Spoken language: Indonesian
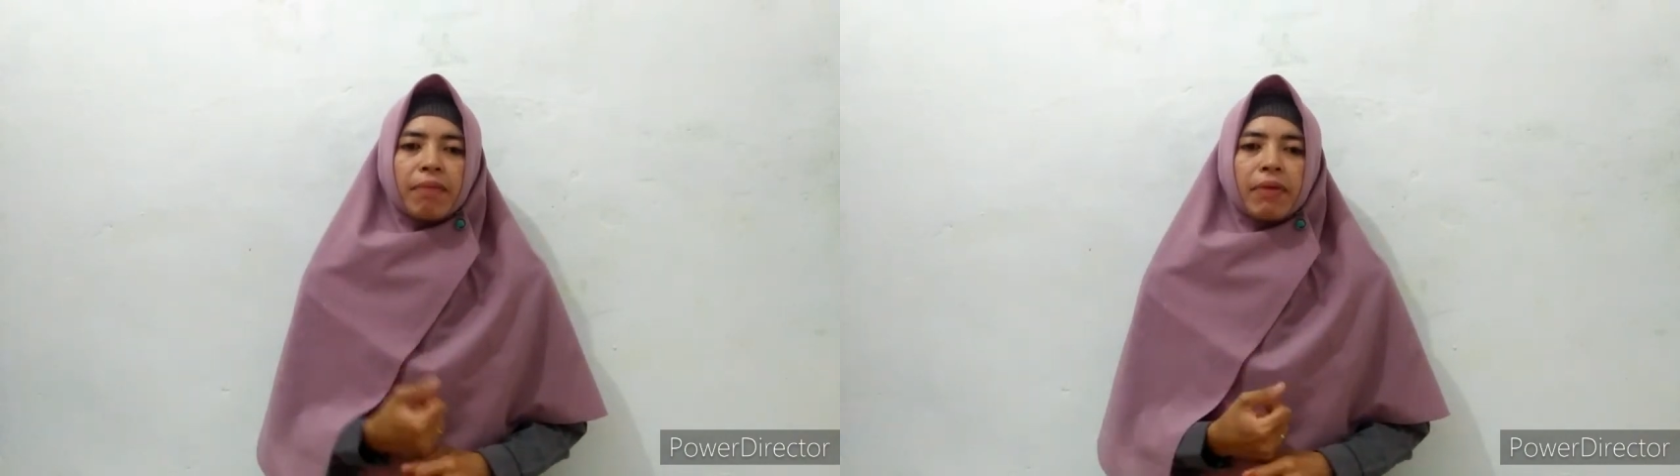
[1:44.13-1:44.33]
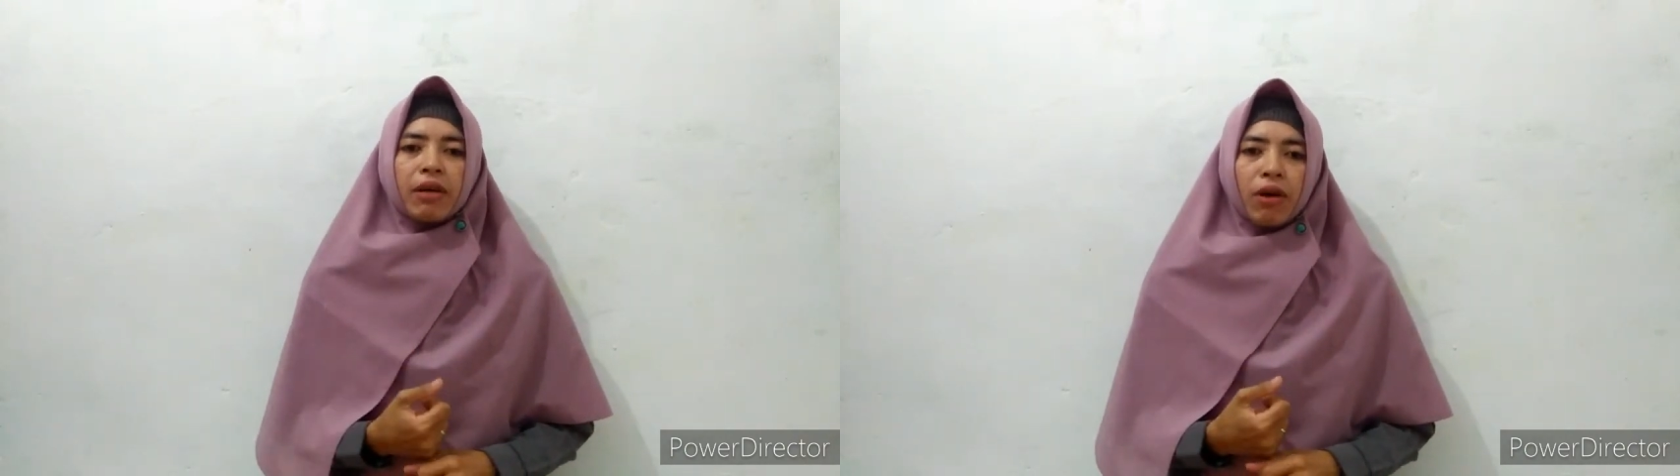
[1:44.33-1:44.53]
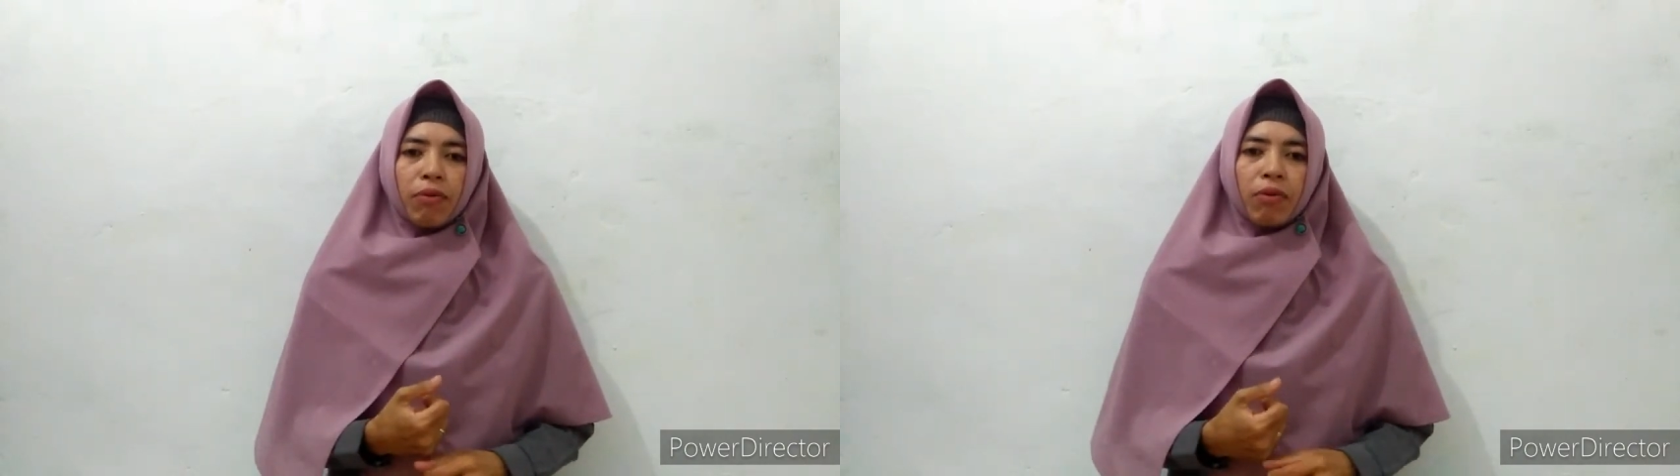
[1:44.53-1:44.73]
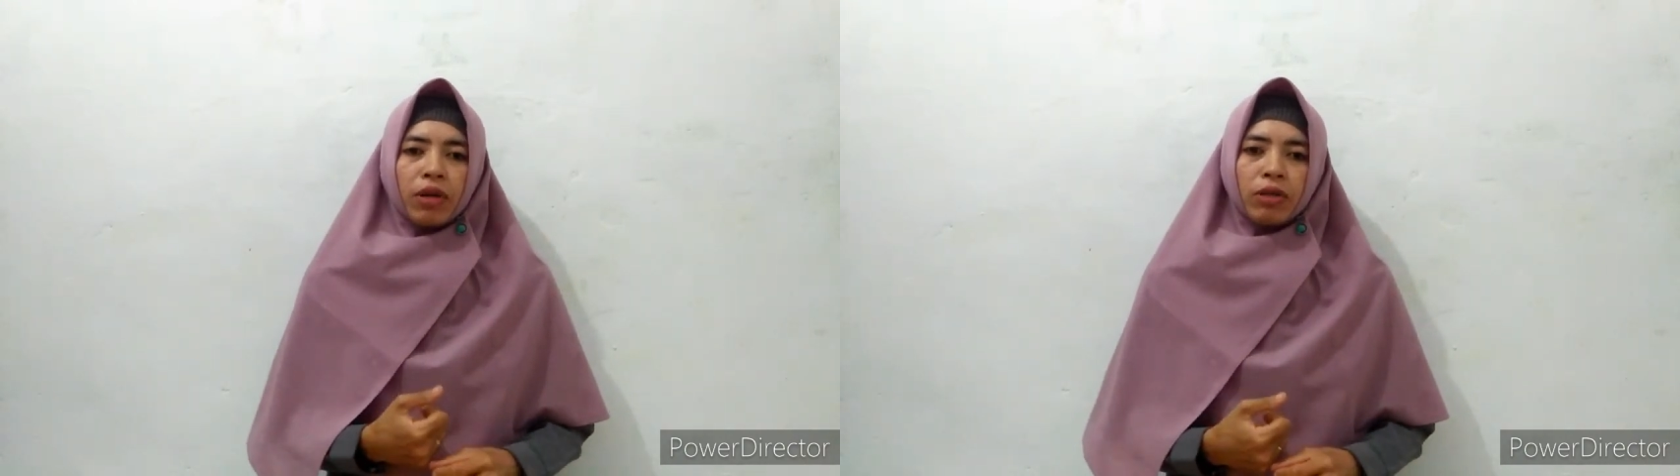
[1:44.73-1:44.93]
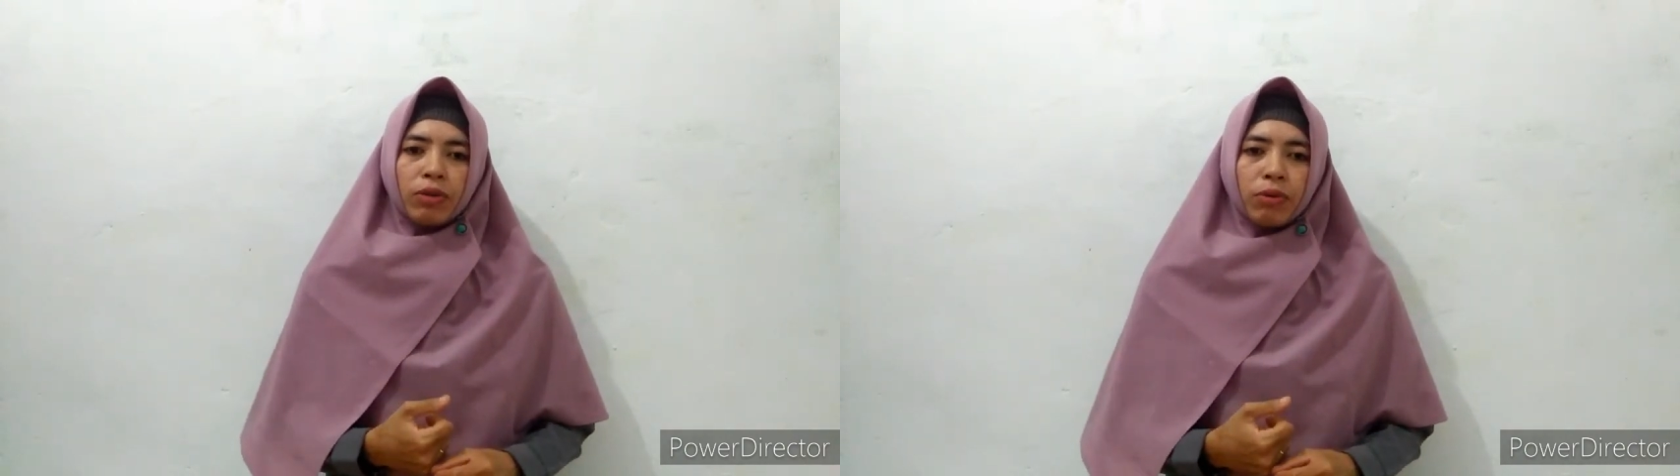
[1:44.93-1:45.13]
kepada Allah
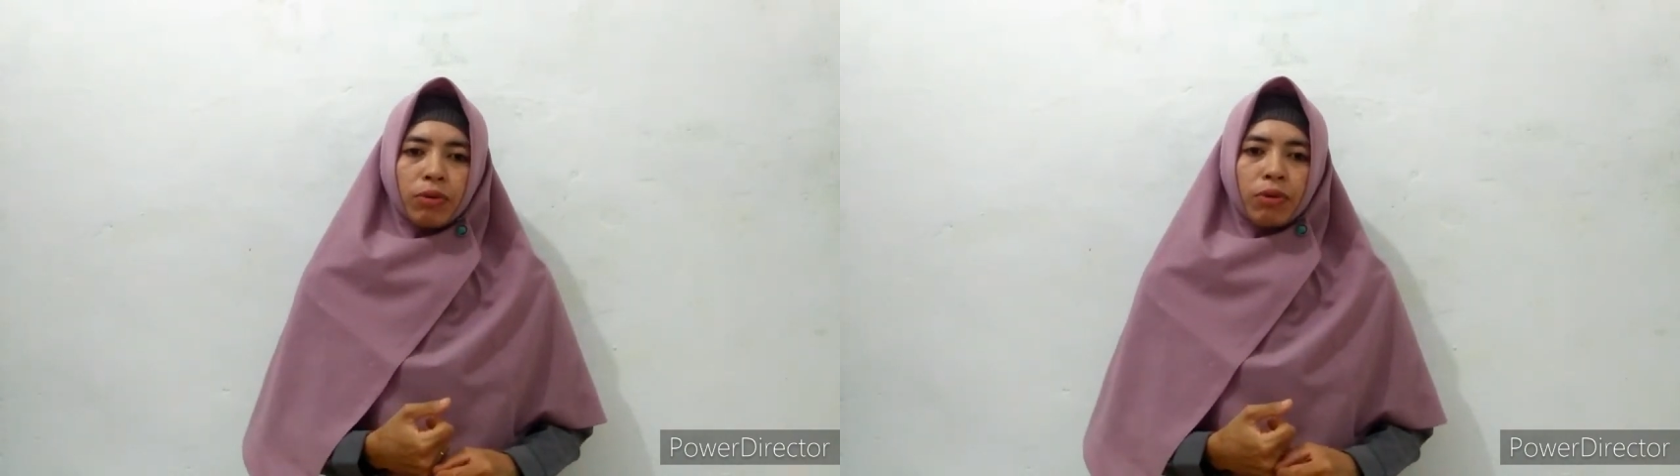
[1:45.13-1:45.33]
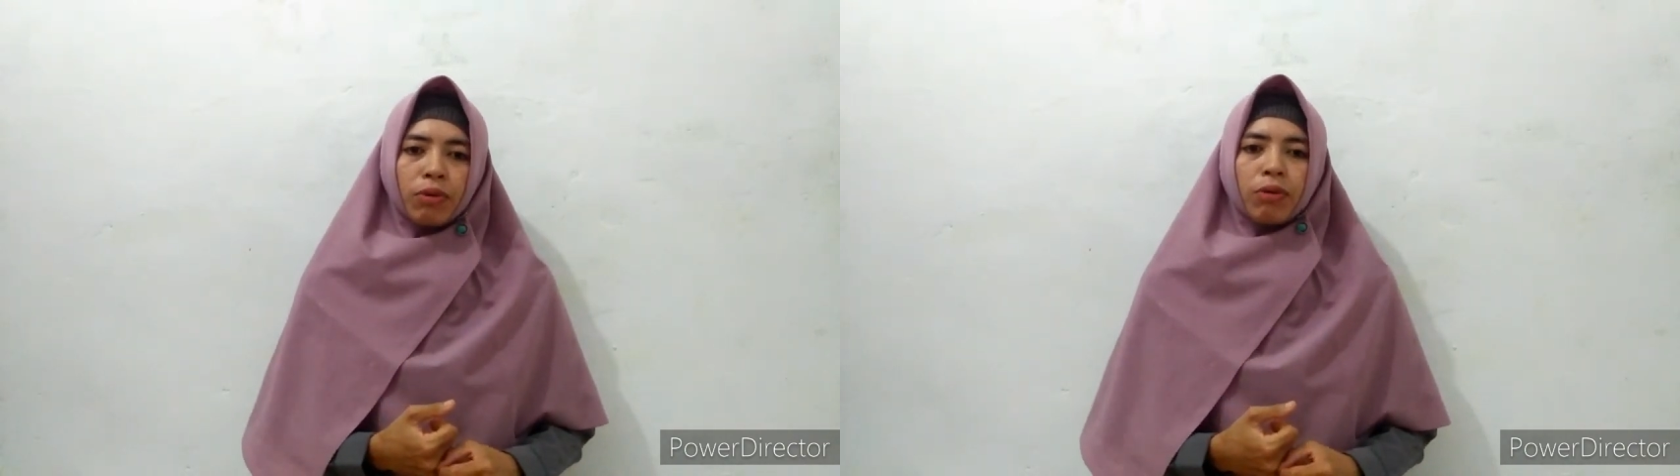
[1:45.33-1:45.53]
itu